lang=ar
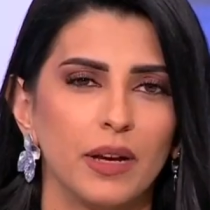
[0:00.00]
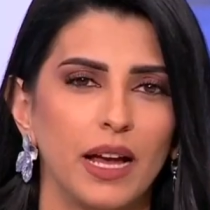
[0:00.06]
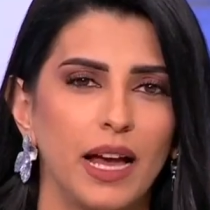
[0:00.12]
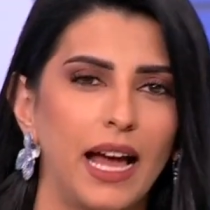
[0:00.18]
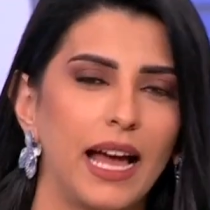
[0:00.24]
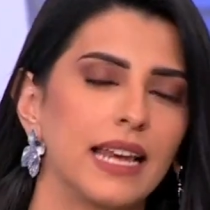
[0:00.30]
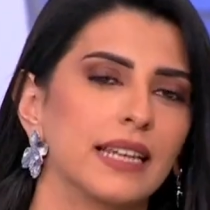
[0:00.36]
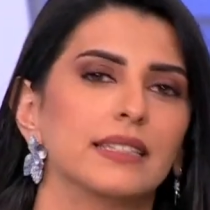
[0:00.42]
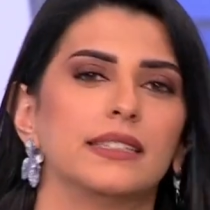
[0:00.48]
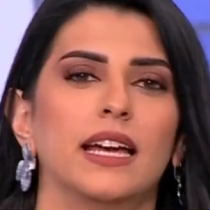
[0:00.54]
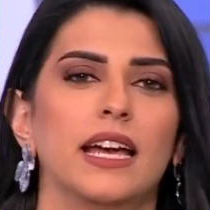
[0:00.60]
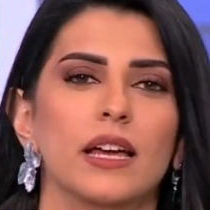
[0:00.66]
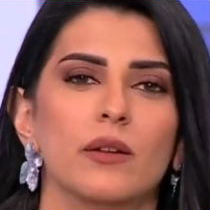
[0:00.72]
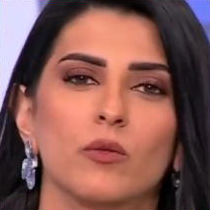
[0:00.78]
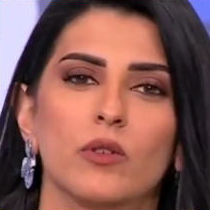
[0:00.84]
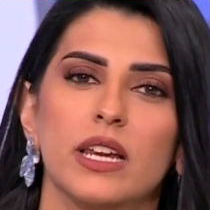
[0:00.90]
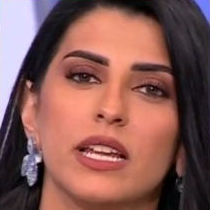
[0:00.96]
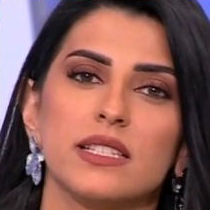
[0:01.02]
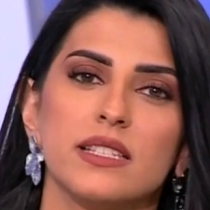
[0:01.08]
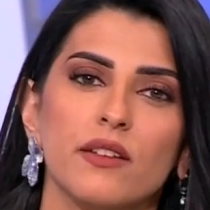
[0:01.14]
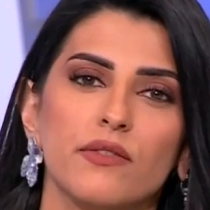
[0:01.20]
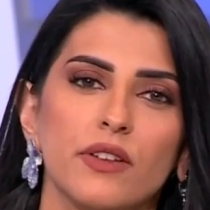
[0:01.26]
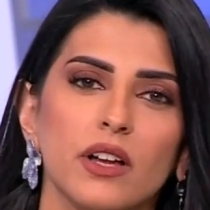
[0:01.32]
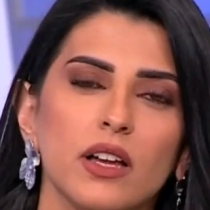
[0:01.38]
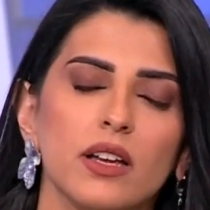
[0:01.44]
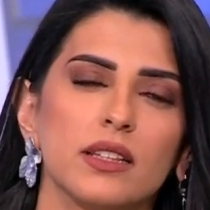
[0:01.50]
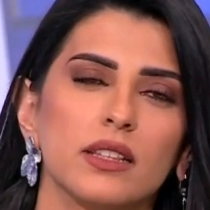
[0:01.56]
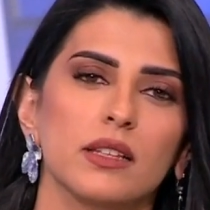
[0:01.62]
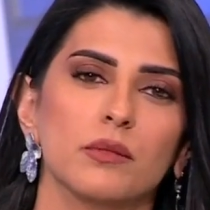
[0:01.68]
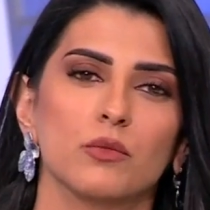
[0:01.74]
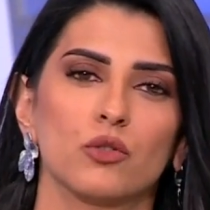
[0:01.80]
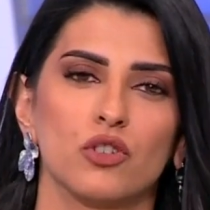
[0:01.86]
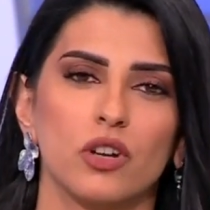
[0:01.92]
حل دائم وليس فقط
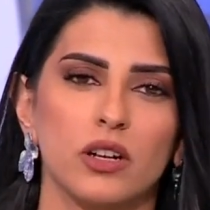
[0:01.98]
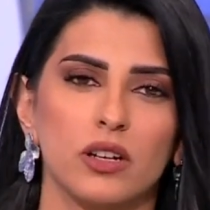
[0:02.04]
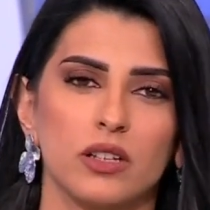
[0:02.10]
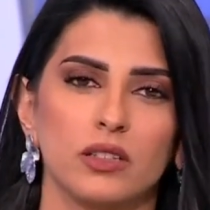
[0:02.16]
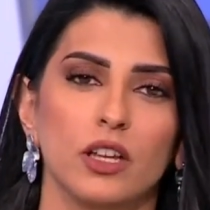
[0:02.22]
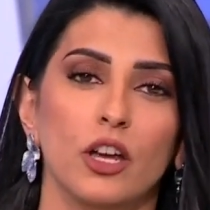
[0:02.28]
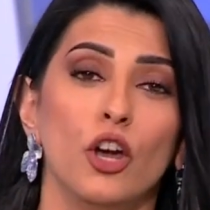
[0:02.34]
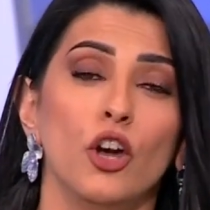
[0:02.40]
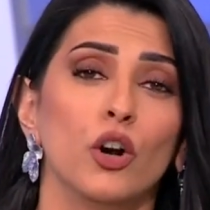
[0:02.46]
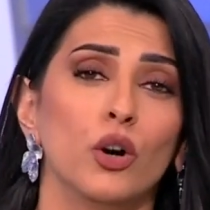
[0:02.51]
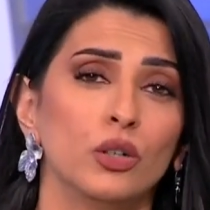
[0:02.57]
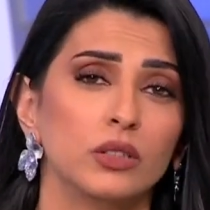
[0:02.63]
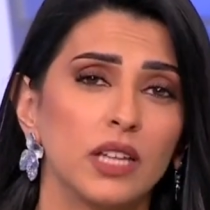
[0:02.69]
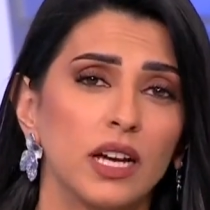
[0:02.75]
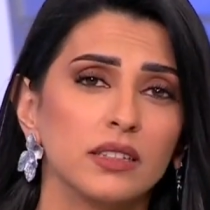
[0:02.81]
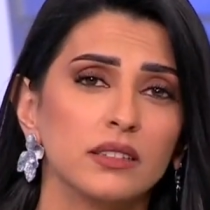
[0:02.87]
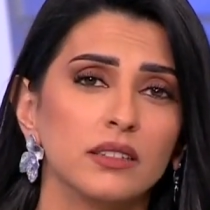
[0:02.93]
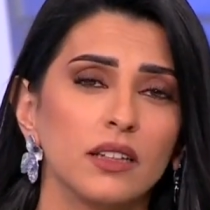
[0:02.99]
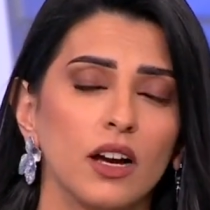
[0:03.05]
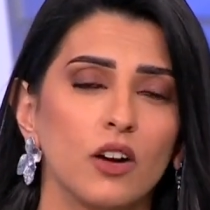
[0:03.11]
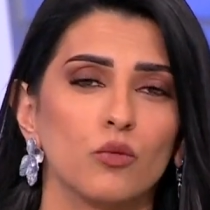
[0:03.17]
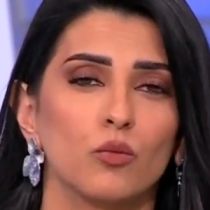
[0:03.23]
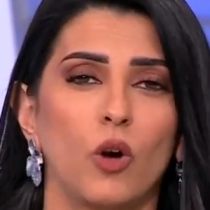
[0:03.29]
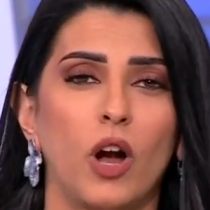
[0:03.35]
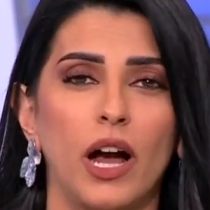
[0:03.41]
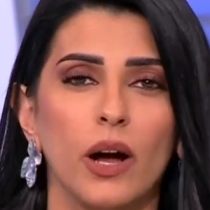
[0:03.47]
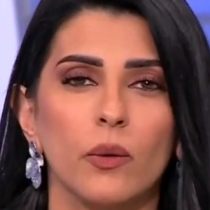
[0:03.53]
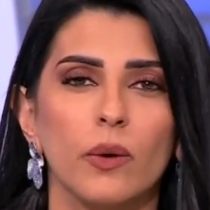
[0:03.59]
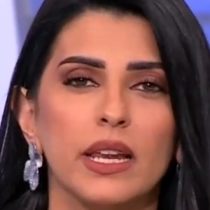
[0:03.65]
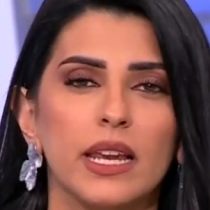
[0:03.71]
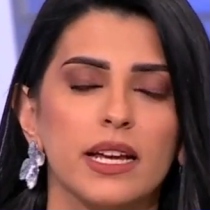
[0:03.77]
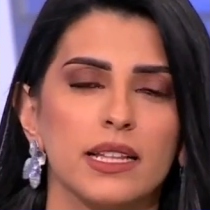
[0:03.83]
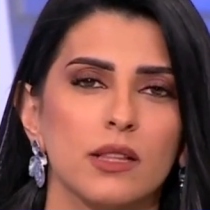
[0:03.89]
لمجرد هدى أو
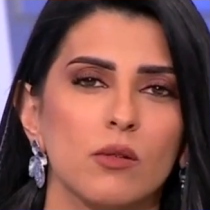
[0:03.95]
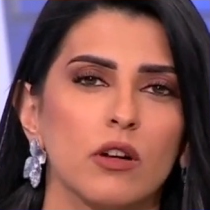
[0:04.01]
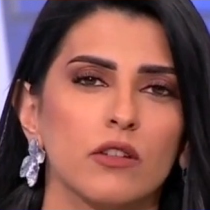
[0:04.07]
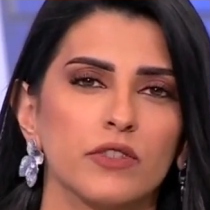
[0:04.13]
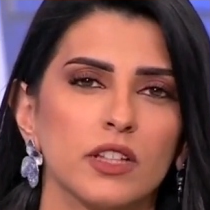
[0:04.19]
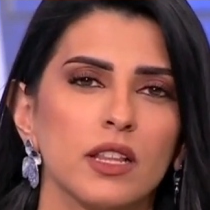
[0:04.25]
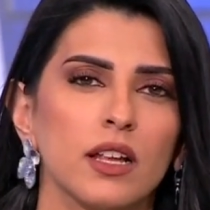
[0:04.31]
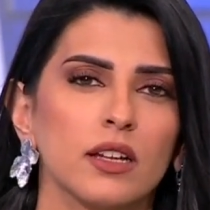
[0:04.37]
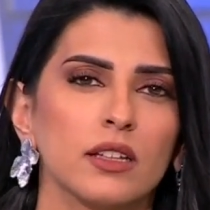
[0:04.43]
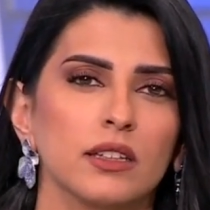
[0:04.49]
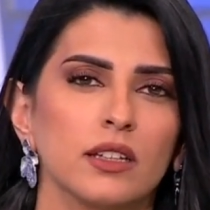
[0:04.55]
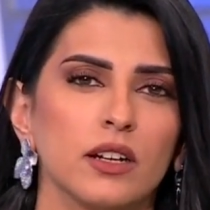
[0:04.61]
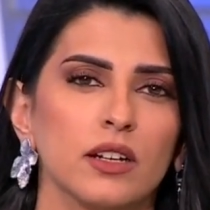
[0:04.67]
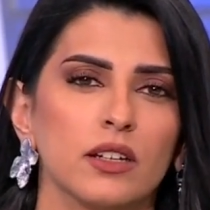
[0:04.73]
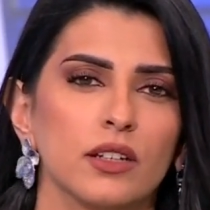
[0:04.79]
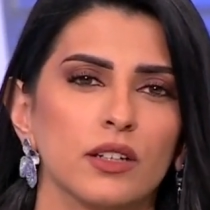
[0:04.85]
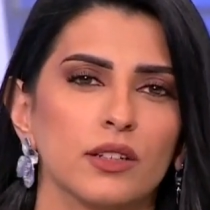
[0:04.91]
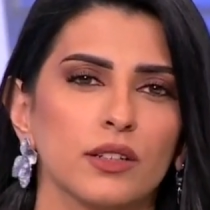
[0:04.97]
محاولات لوقف إطلاق النار